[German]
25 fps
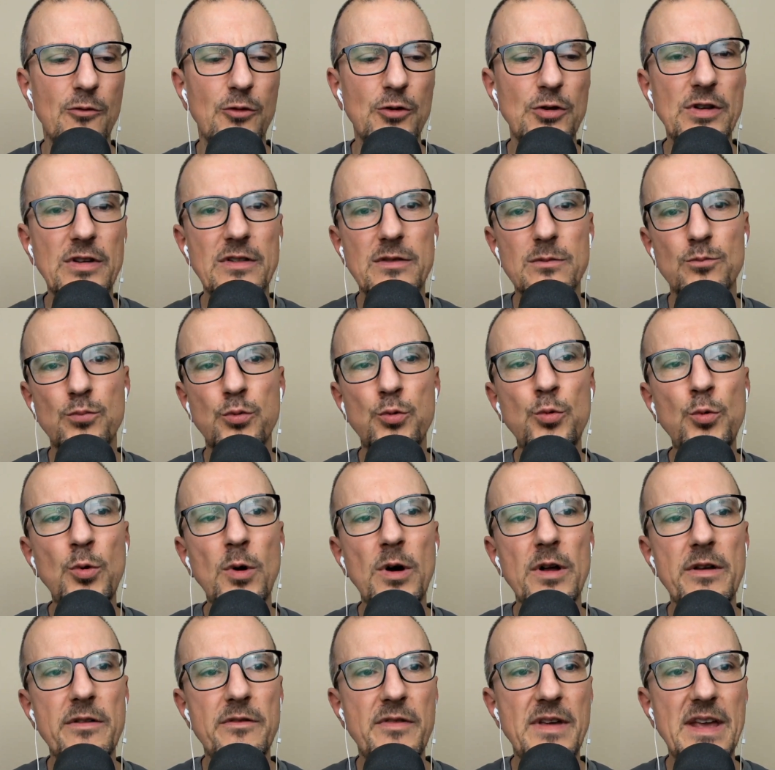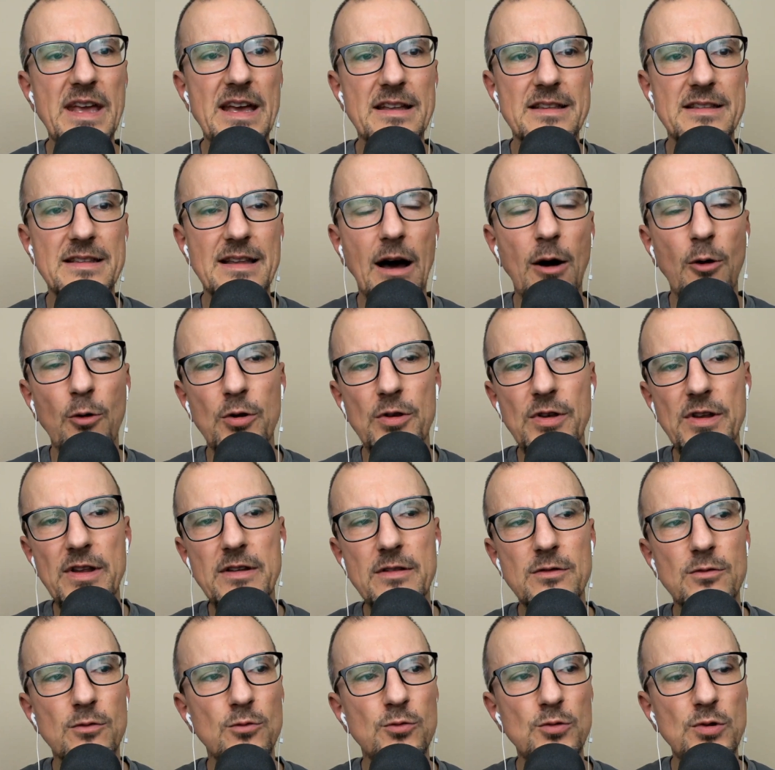von diesen puren Werten auch
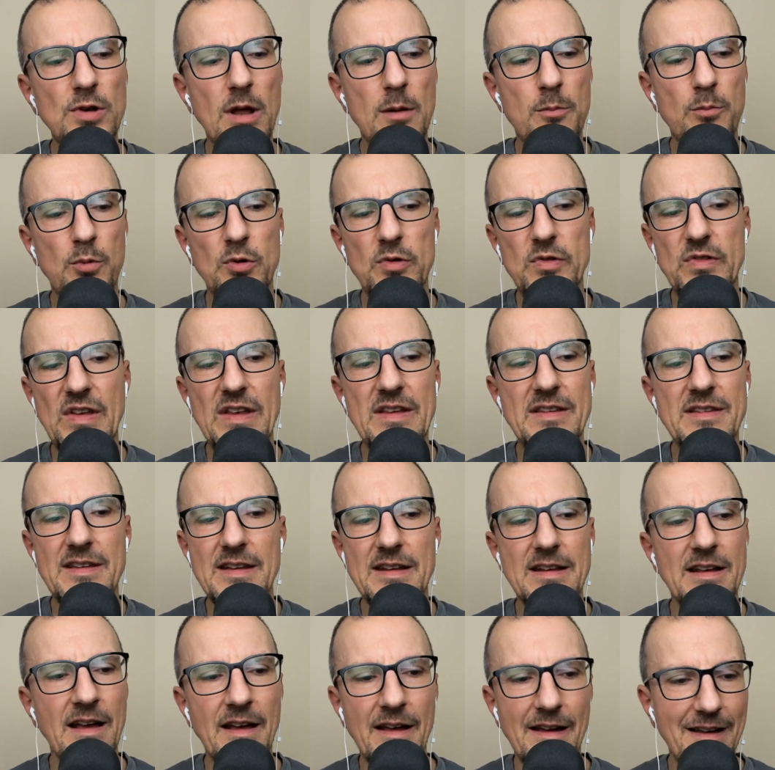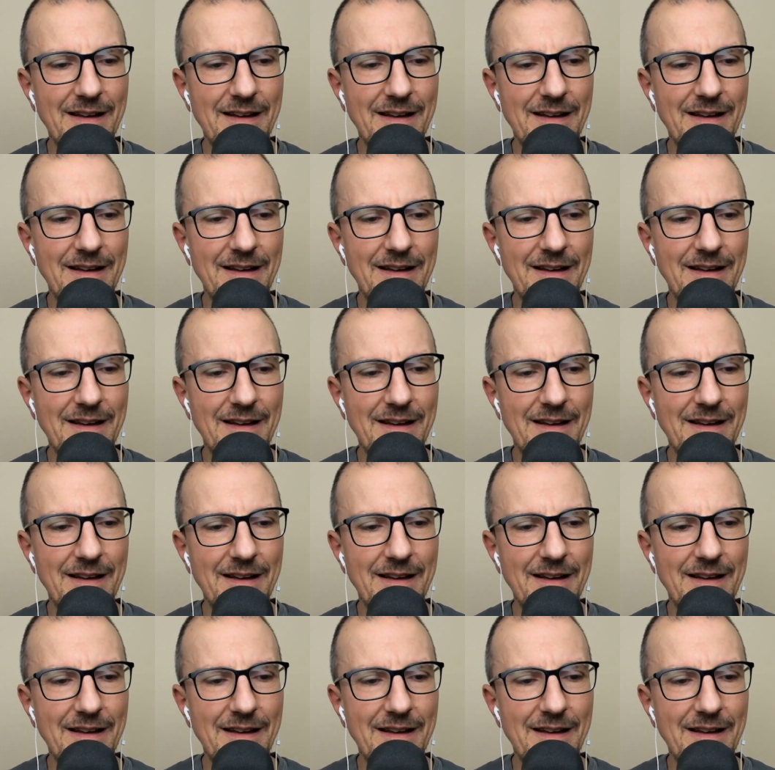nicht so hundertprozentig